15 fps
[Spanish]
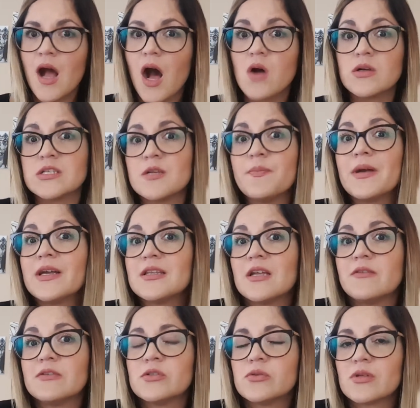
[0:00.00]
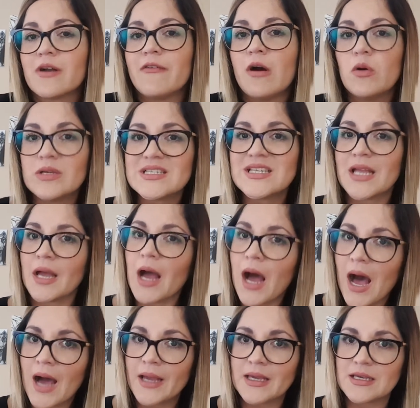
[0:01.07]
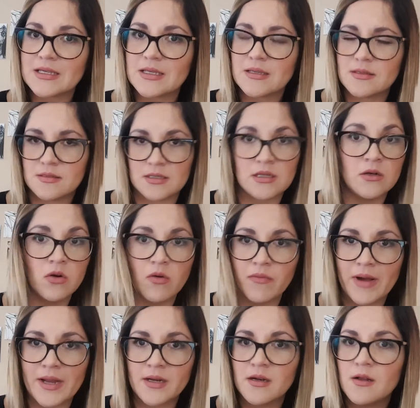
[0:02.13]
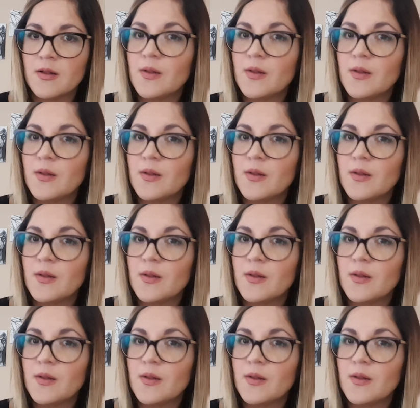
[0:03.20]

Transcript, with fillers: aunque sepa que tal vez su trabajo esté en jaque, si no van,